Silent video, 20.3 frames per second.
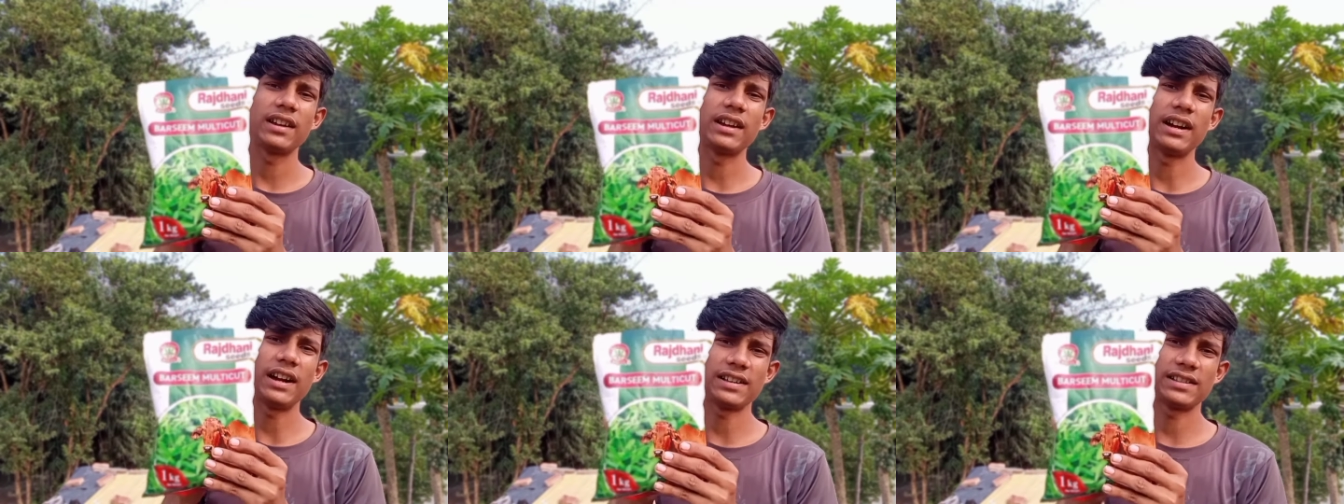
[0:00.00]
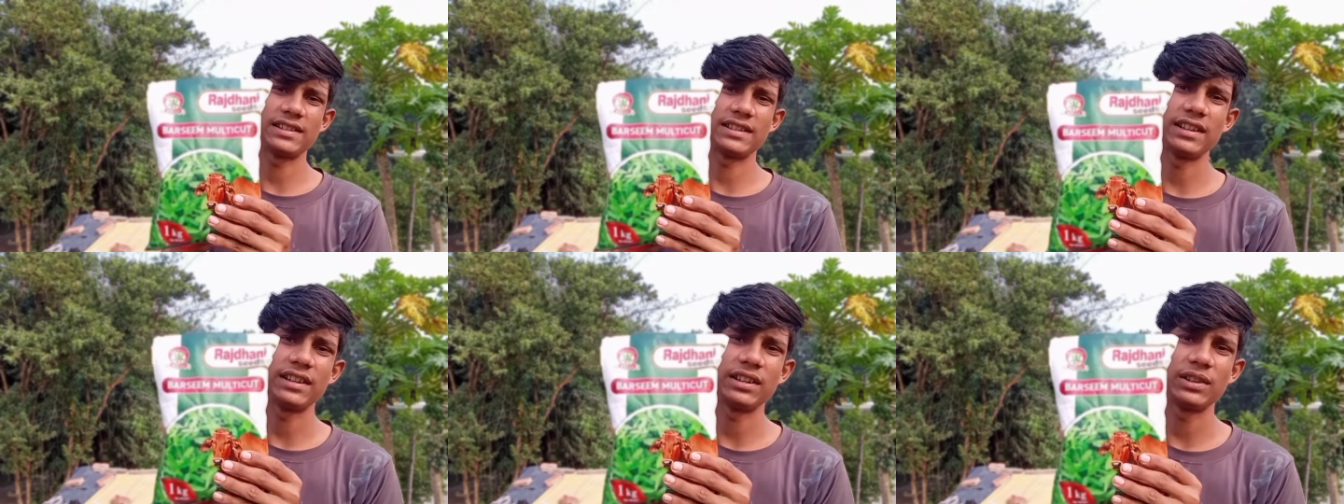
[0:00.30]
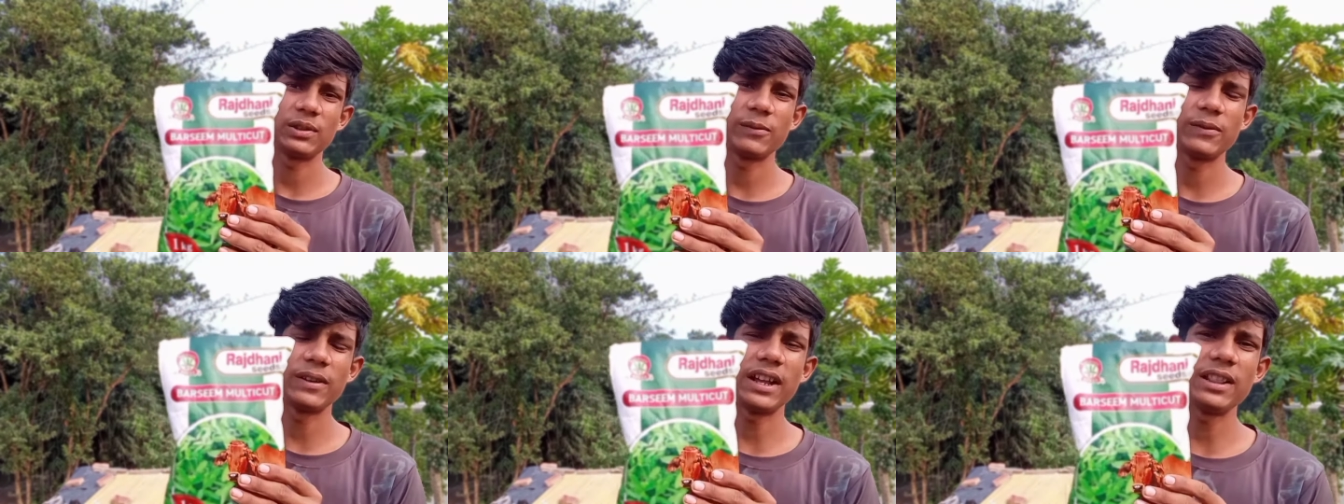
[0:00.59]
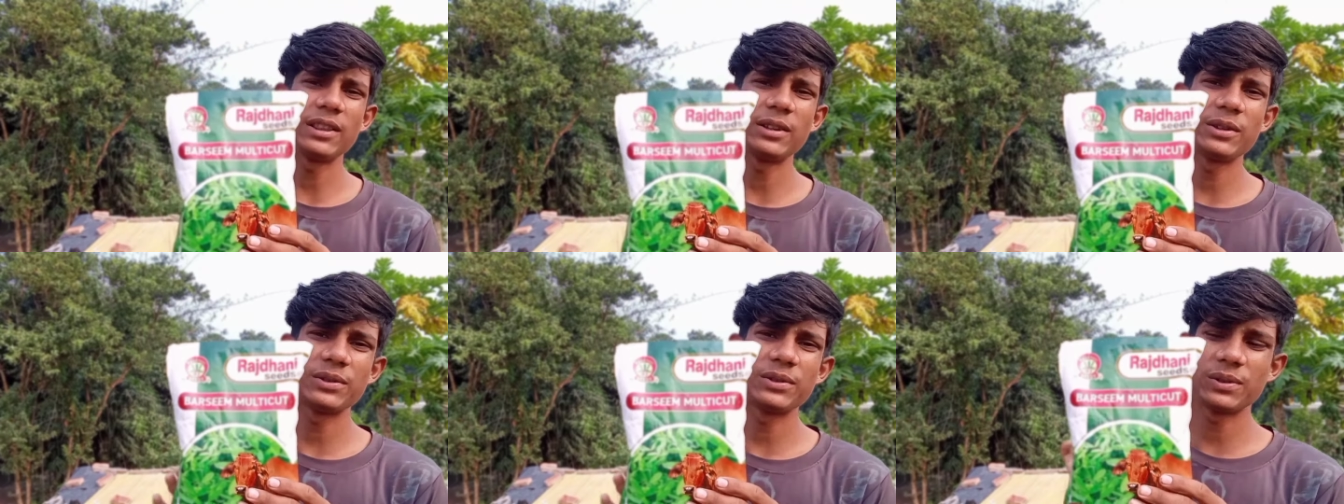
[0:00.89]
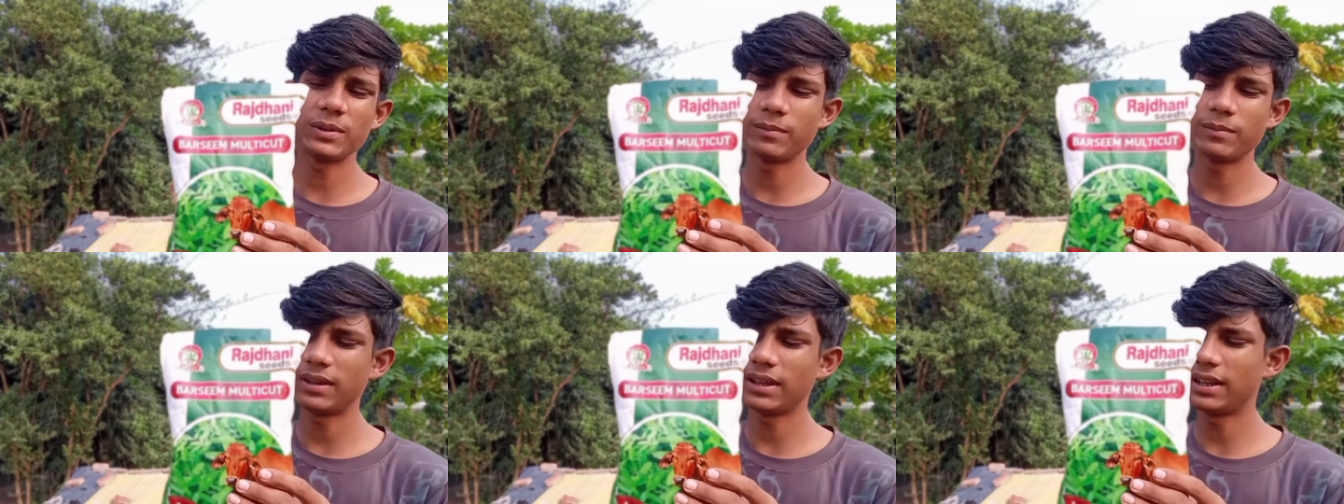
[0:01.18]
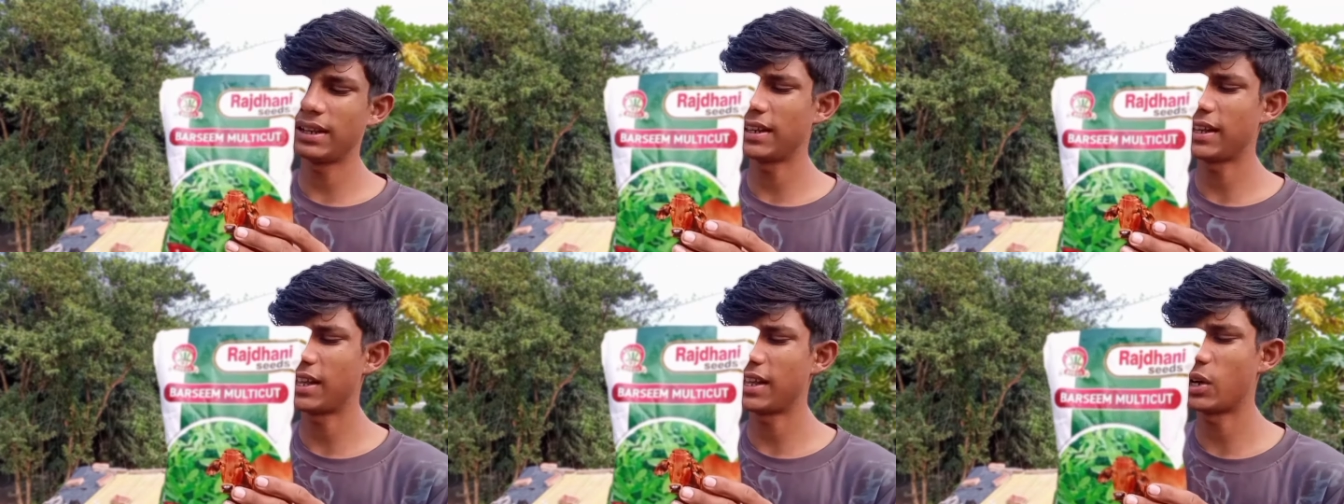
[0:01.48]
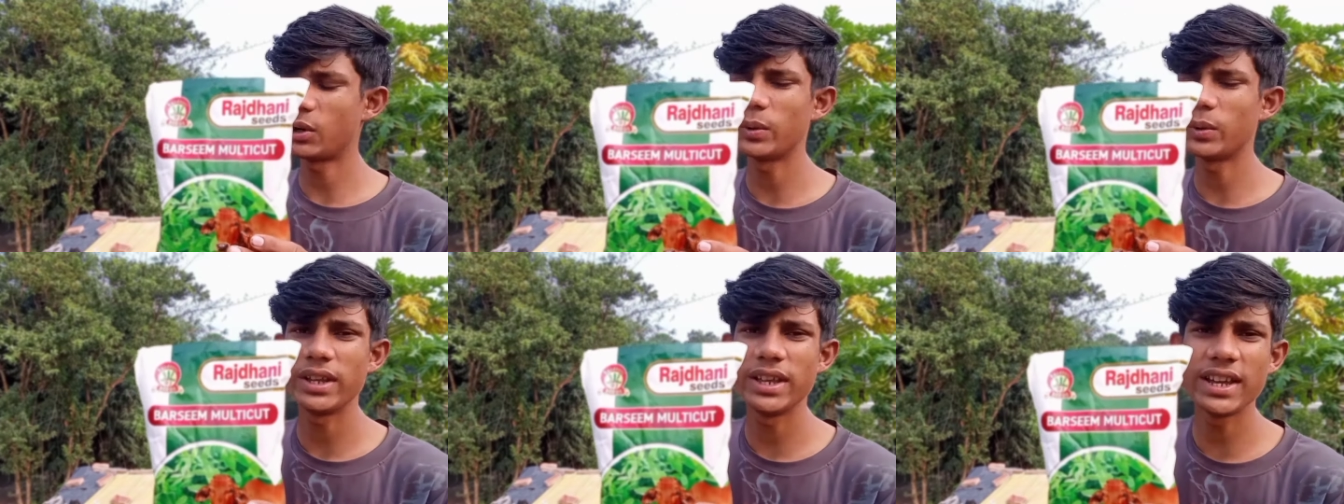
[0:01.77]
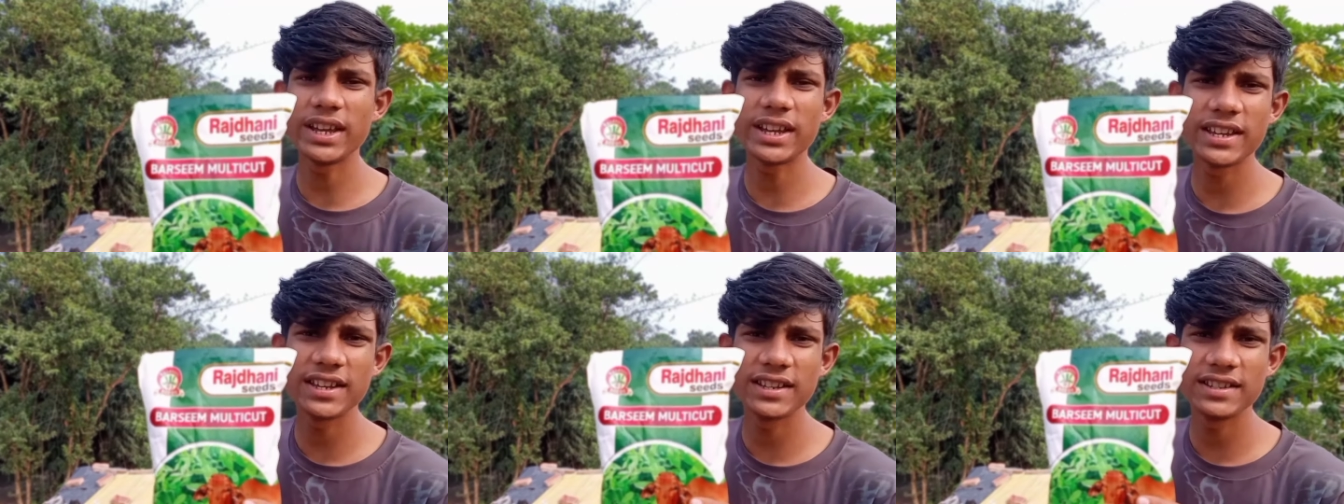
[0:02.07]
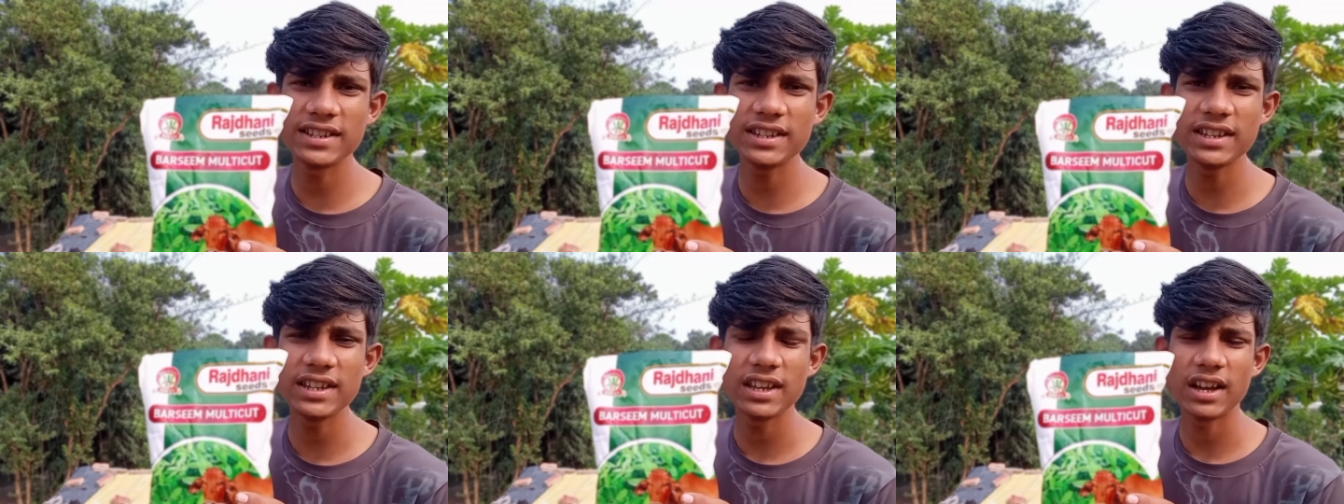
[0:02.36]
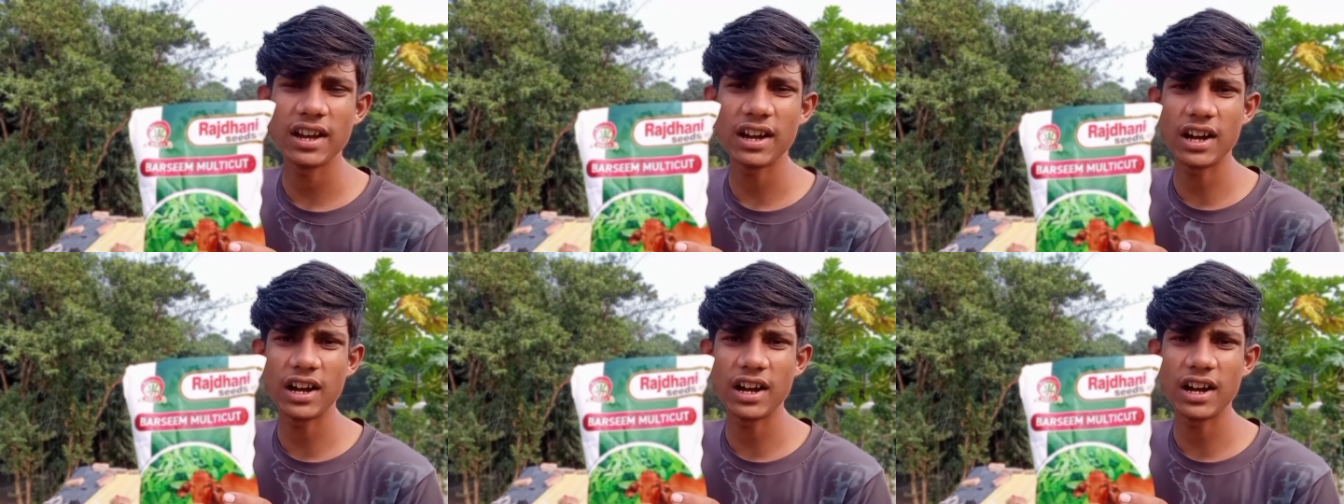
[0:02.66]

घास है तो फिलहाल दोस्तों मैं ले आया हूँ एक के जी